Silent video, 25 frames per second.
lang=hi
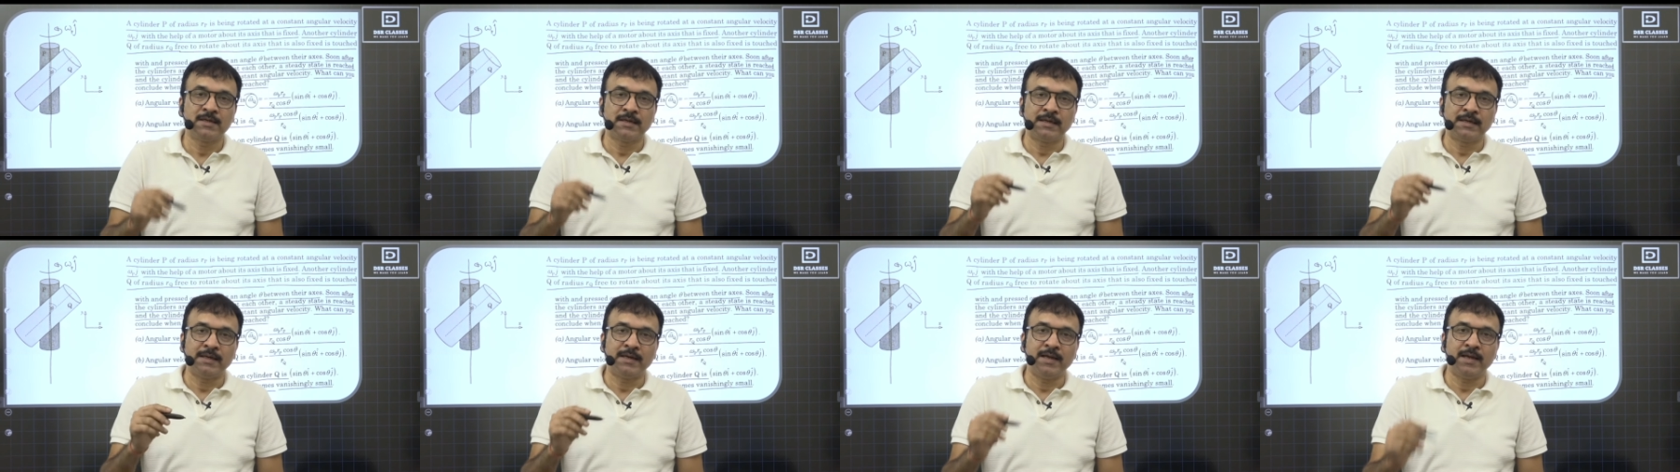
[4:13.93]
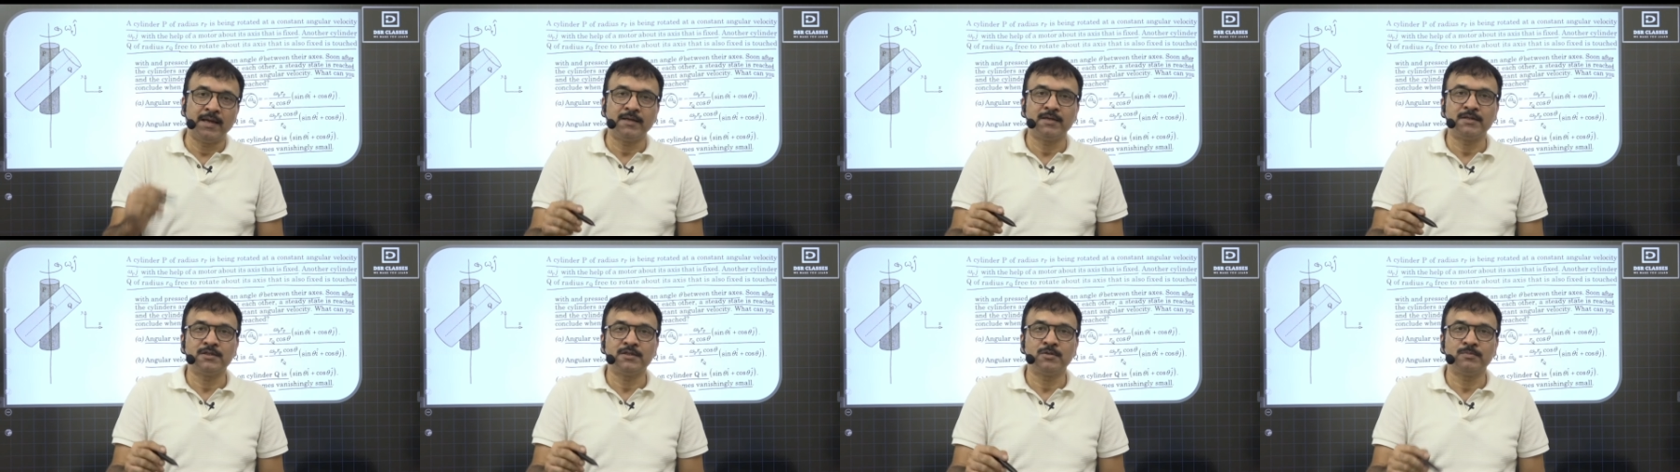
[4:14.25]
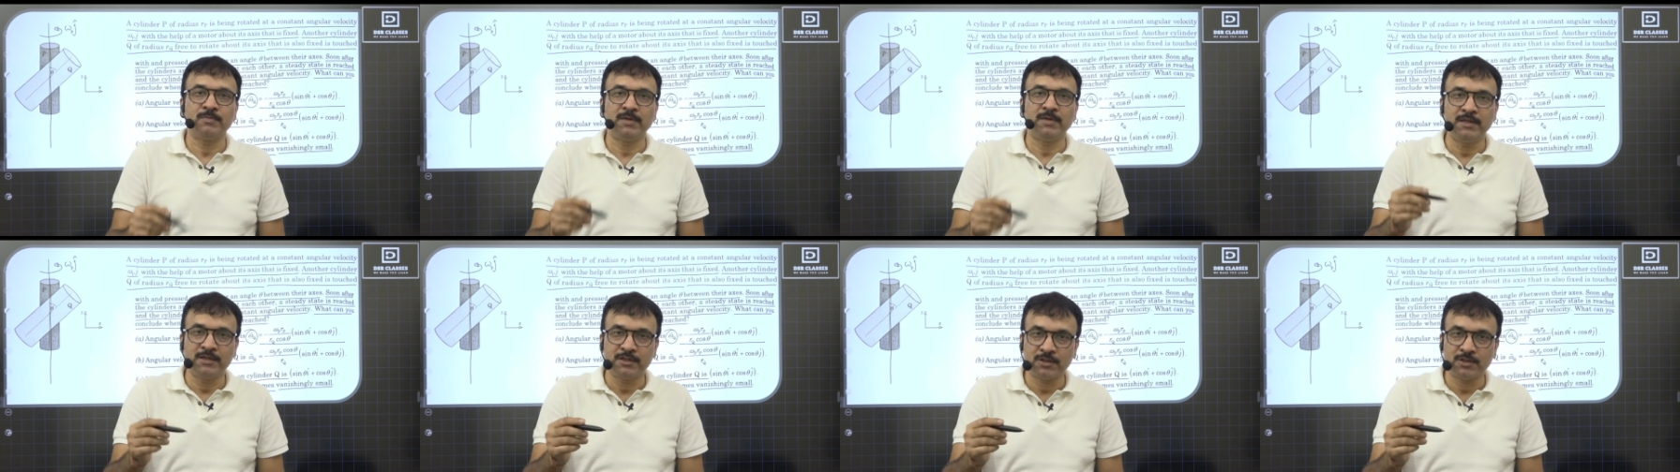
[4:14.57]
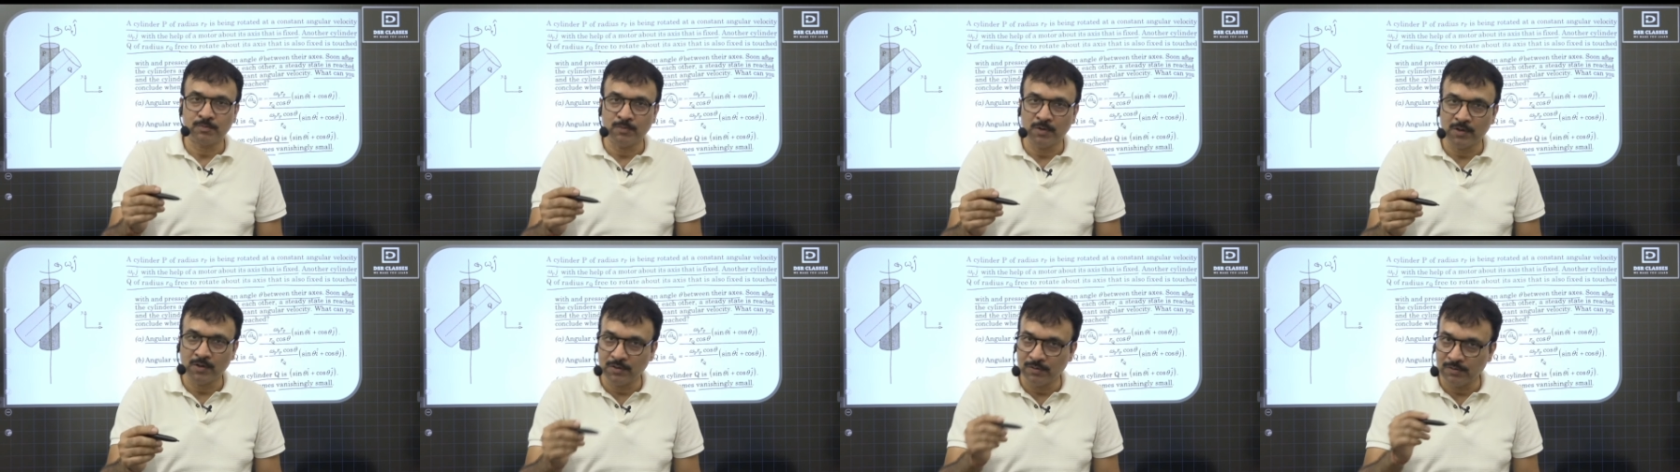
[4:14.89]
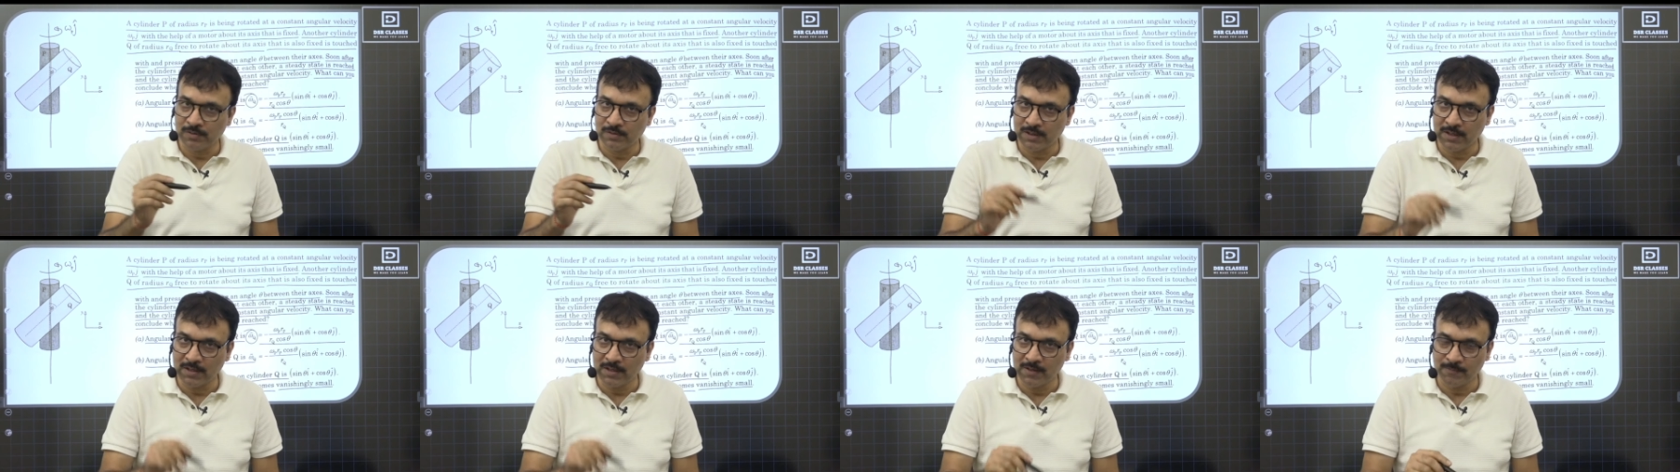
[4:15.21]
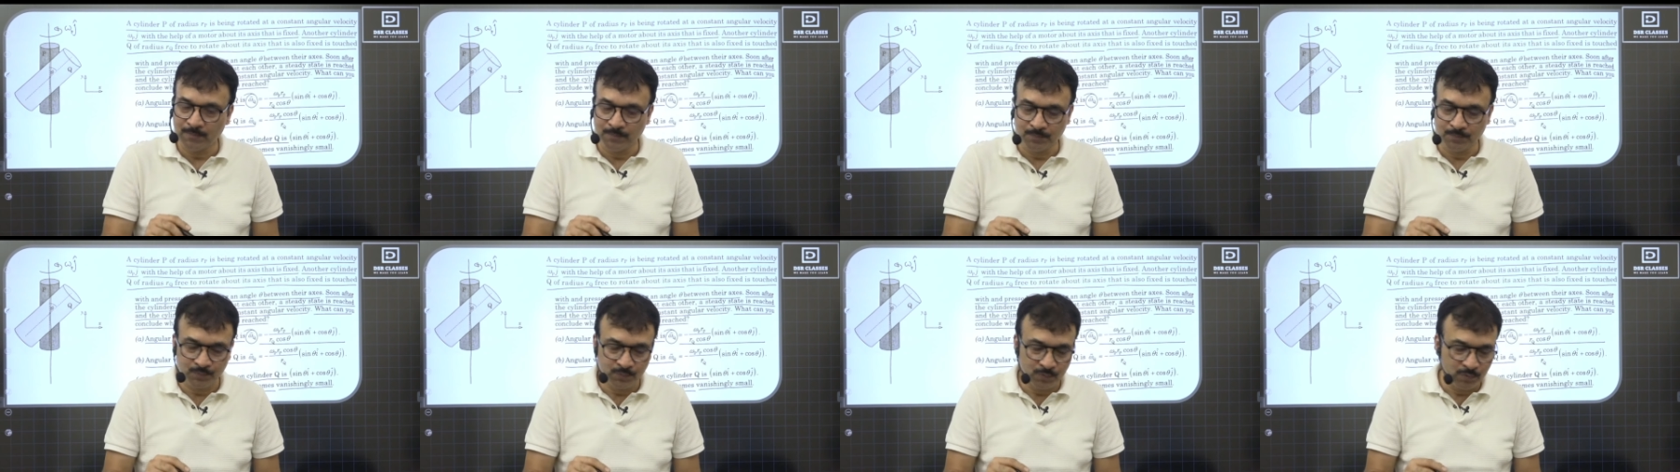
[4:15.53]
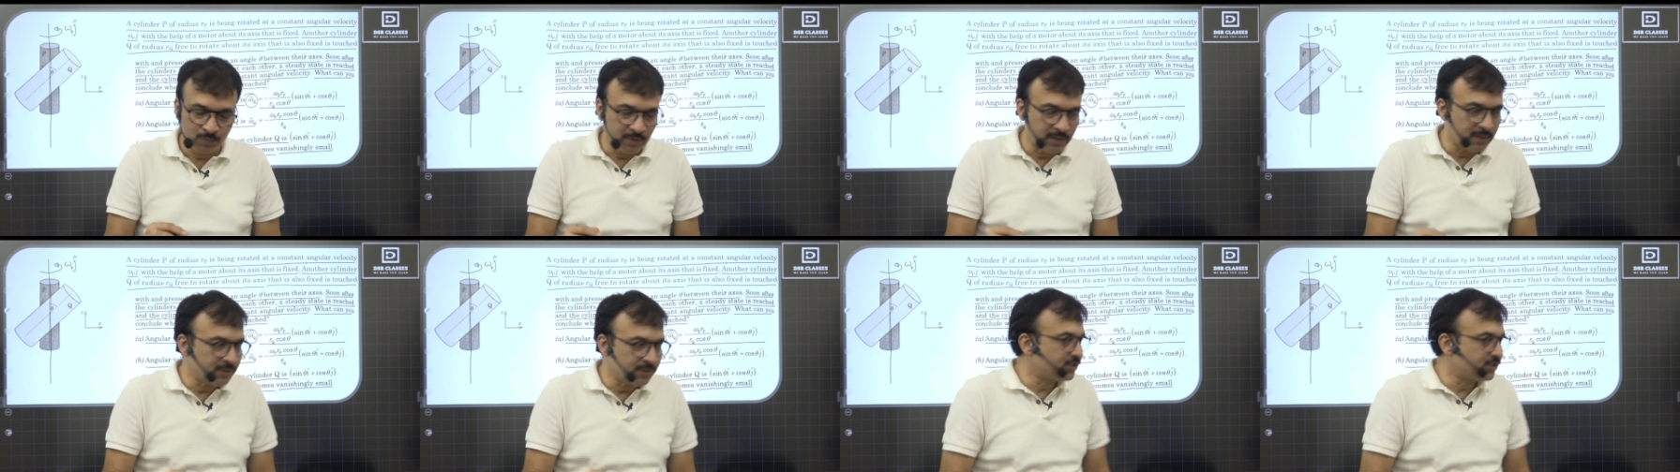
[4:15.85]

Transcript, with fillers: नेग्लिजिबली स्मॉल होगा तो ये